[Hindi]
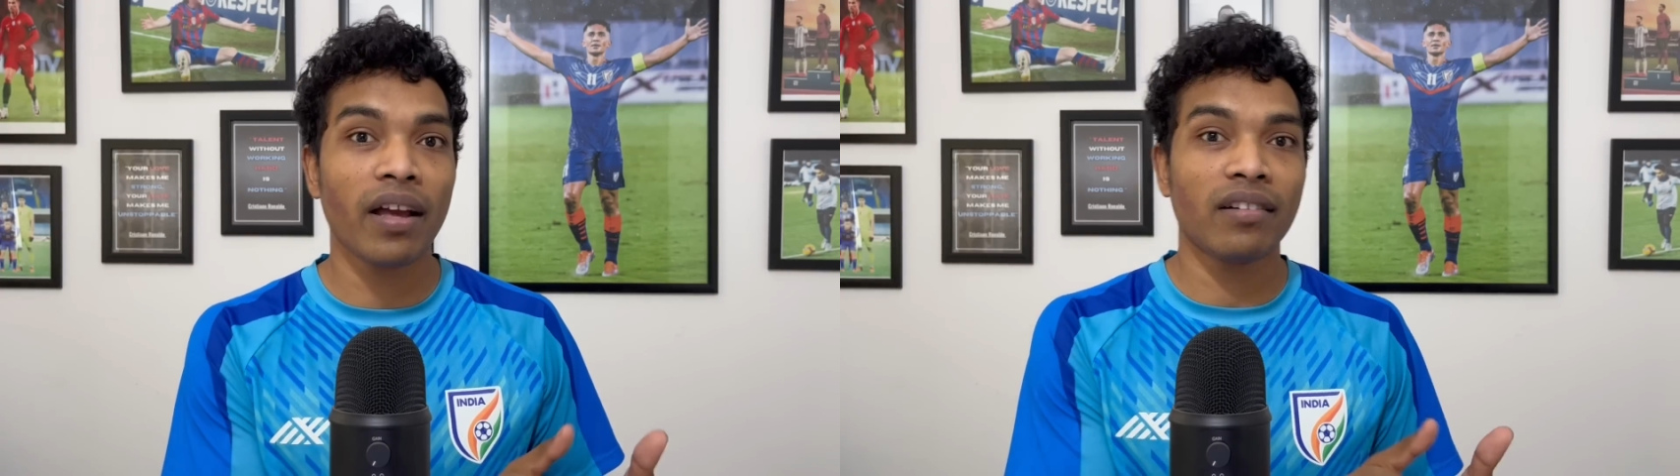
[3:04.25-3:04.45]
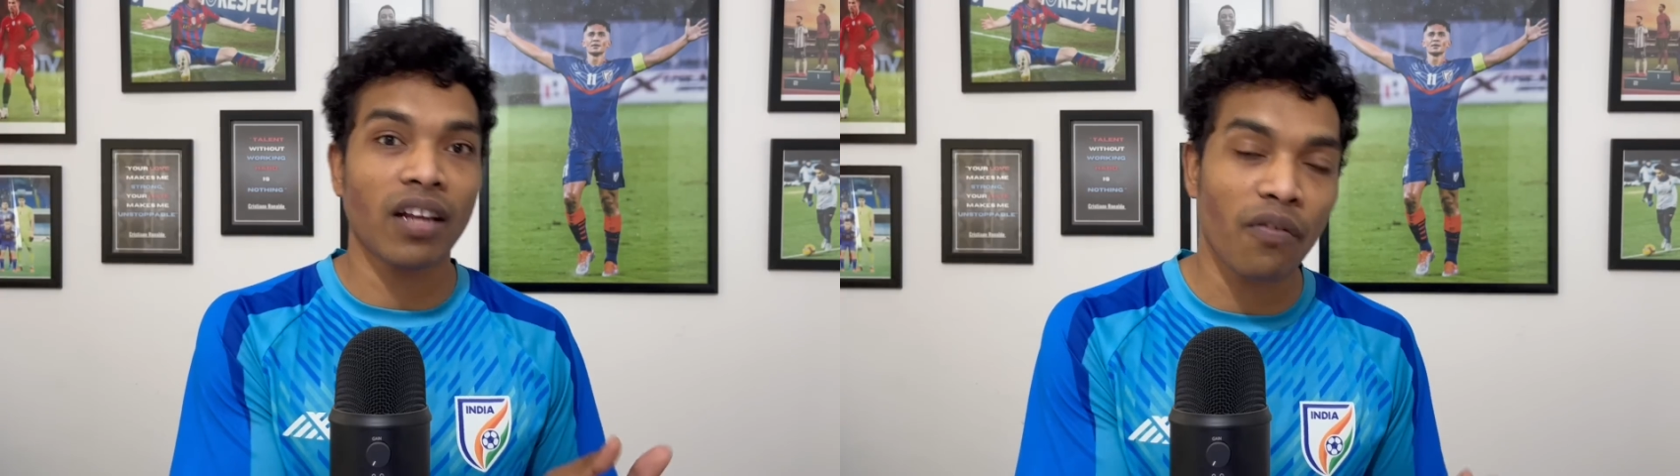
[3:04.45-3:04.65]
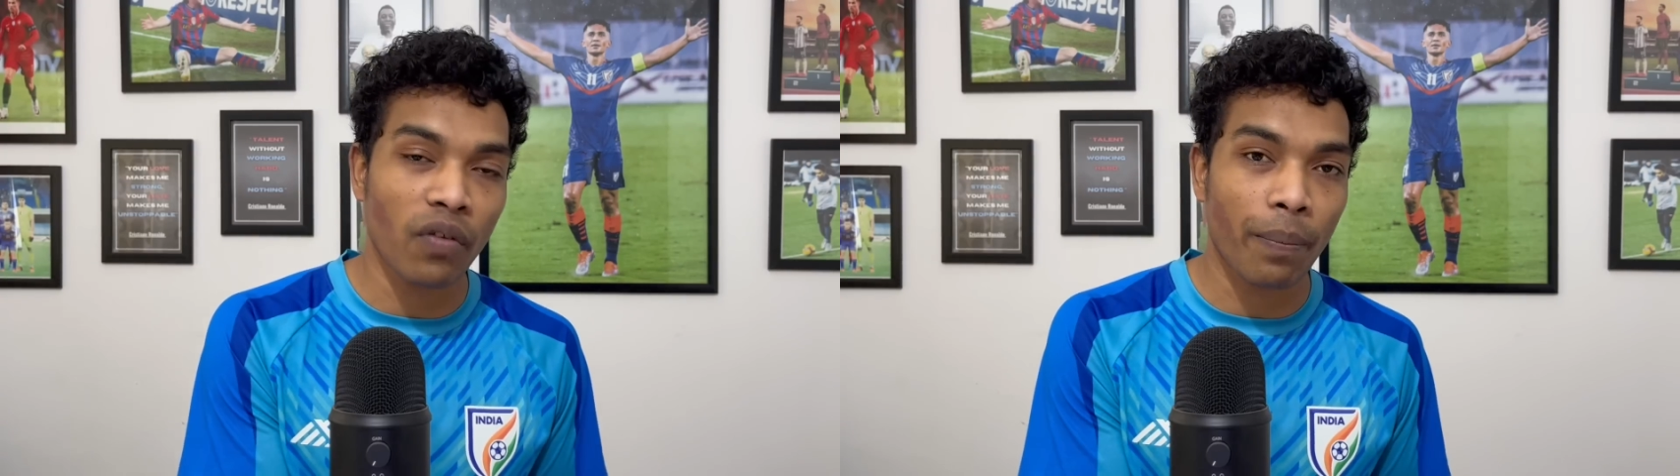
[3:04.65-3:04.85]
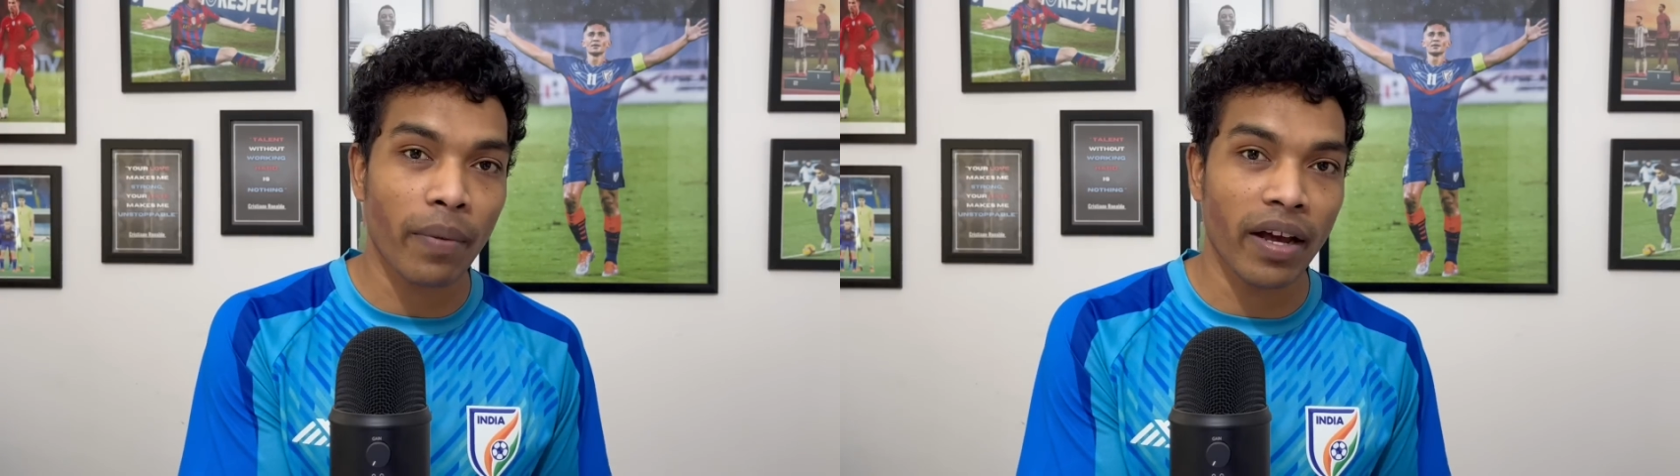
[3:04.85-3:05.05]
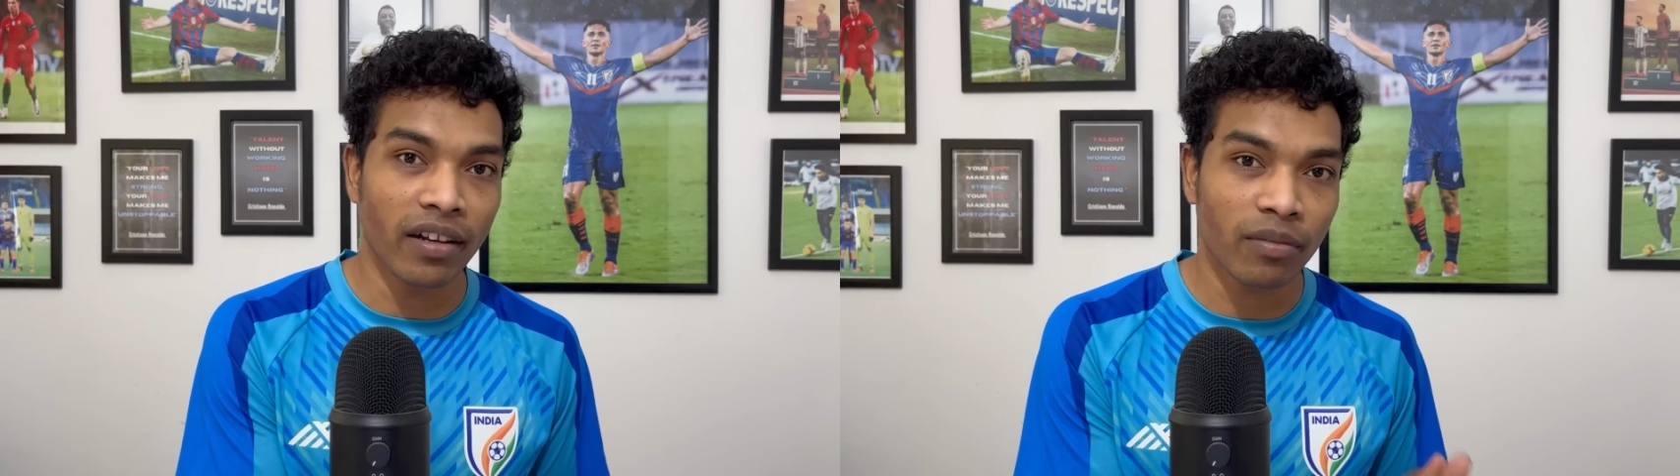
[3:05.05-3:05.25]
सेफ कप का
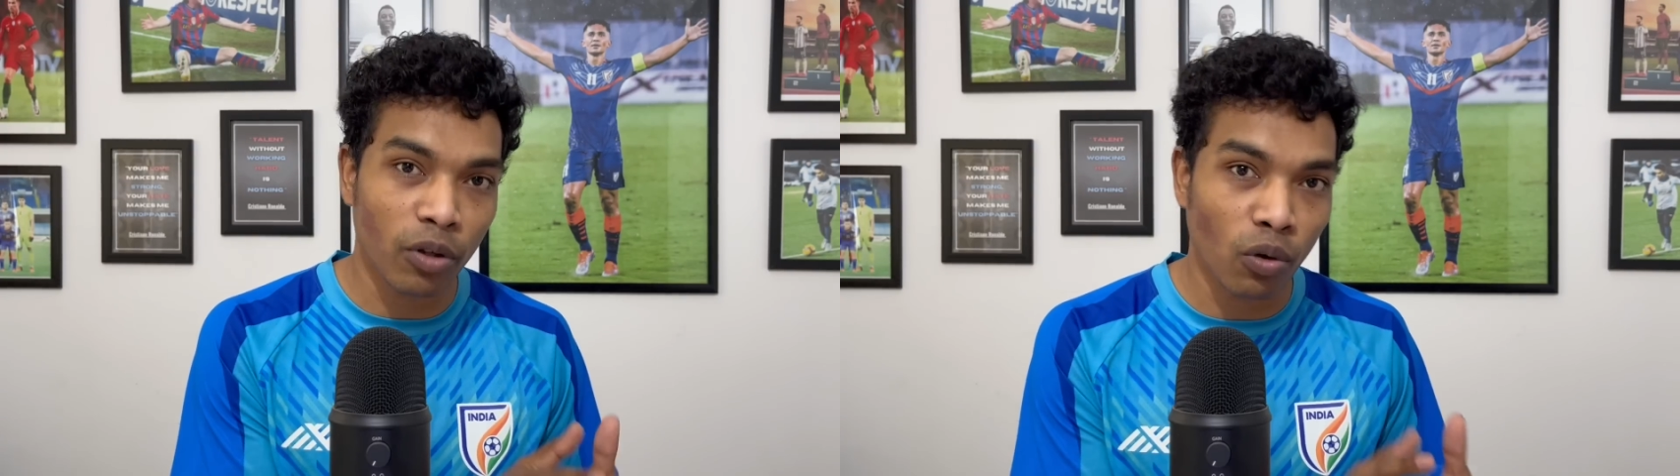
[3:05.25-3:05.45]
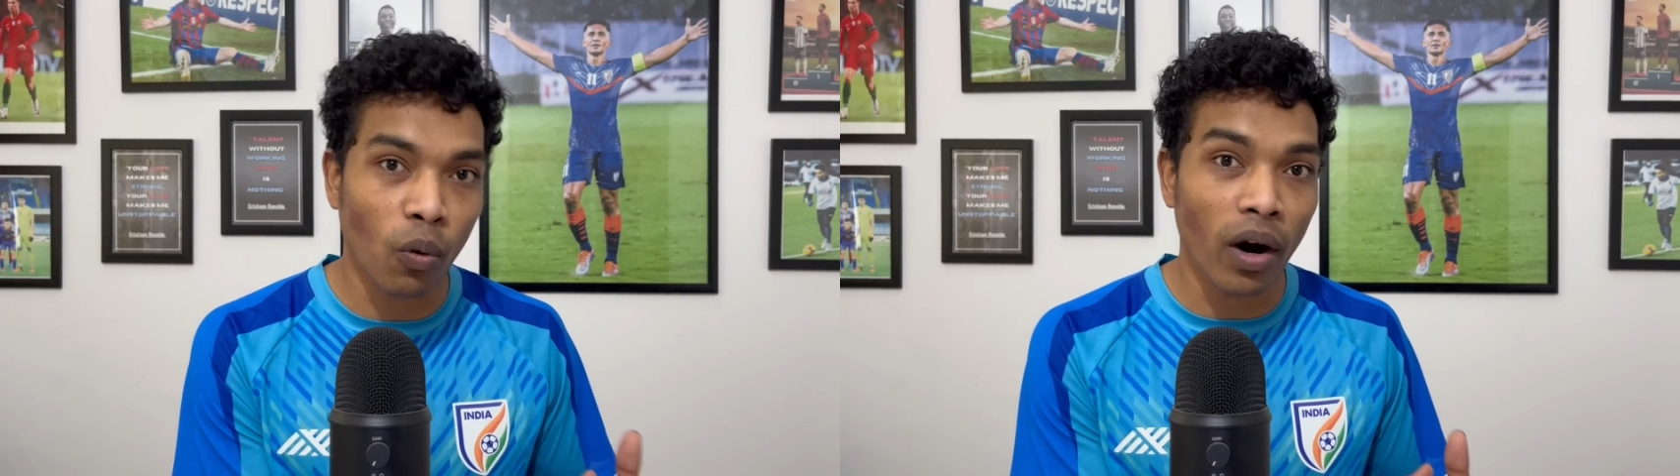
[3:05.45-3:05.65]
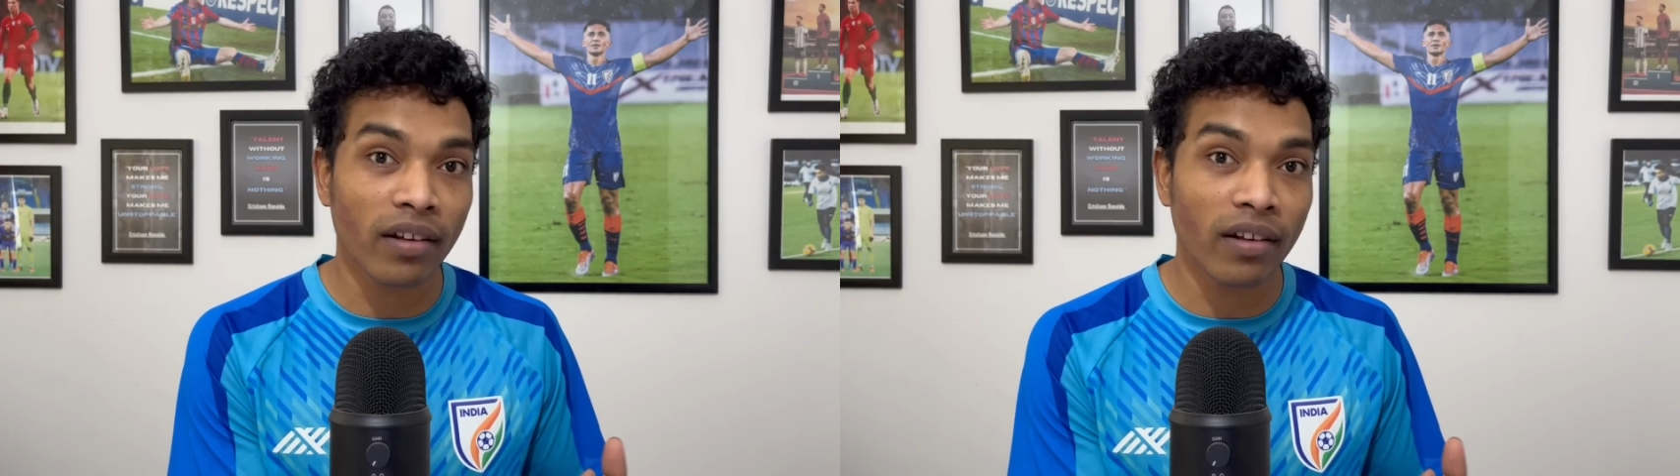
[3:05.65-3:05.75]
है इसमें थोड़ा